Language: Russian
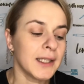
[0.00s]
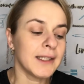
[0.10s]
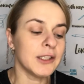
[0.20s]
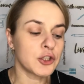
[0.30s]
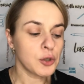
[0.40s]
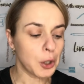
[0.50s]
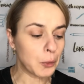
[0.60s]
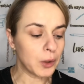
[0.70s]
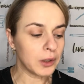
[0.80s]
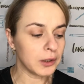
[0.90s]
Еще
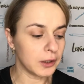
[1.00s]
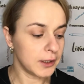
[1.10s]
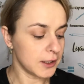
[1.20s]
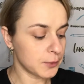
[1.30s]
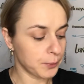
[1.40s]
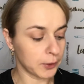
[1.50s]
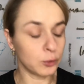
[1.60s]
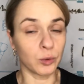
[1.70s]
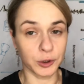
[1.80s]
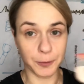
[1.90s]
какой есть
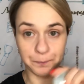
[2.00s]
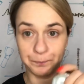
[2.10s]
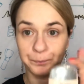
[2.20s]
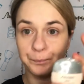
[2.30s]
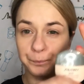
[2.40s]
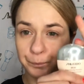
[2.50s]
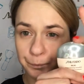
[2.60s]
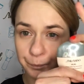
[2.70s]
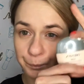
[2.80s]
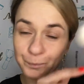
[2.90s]
продукт?
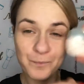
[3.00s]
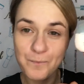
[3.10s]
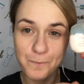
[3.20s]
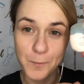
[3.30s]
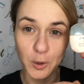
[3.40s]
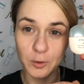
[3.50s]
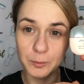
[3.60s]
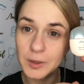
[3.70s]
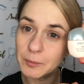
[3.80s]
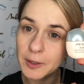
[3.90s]
мой
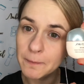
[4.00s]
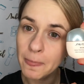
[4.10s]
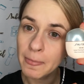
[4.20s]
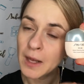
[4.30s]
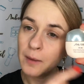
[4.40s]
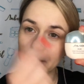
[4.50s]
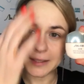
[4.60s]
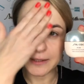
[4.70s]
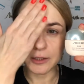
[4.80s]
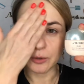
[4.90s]
любимый,
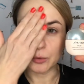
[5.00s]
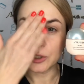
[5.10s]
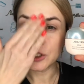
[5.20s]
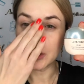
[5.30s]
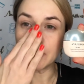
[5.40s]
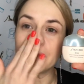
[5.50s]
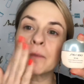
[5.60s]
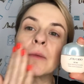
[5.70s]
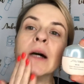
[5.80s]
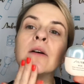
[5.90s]
матирующий,
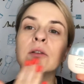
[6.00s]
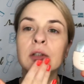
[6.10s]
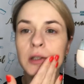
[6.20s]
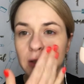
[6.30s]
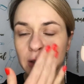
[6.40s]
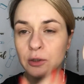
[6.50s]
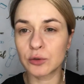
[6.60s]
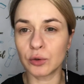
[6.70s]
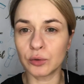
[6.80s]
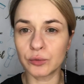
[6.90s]
да, вот на эту
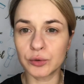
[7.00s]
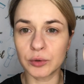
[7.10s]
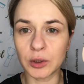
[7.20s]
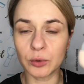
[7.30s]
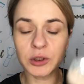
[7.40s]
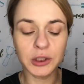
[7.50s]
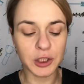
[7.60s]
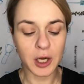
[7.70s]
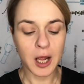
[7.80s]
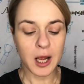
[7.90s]
зону все
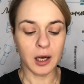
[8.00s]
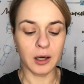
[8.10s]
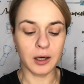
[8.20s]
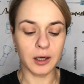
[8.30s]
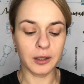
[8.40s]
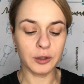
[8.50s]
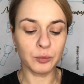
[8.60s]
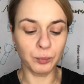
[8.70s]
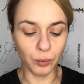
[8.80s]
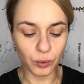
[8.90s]
наносишь, а, и
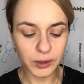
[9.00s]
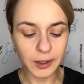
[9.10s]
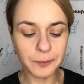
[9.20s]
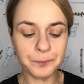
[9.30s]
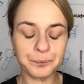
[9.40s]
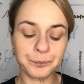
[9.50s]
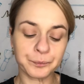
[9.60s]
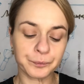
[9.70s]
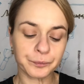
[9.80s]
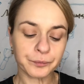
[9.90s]
буки,
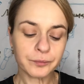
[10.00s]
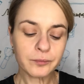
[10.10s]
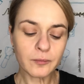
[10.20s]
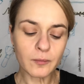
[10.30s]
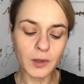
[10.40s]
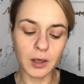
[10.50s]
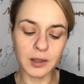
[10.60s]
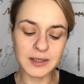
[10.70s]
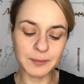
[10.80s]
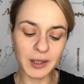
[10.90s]
а,
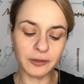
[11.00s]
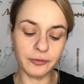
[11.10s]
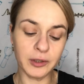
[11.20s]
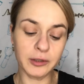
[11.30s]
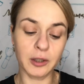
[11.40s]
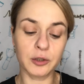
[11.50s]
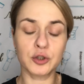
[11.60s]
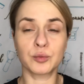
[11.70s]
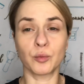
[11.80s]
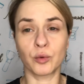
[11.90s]
Smart Filtering
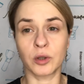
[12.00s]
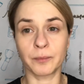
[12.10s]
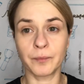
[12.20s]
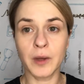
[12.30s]
Smoother.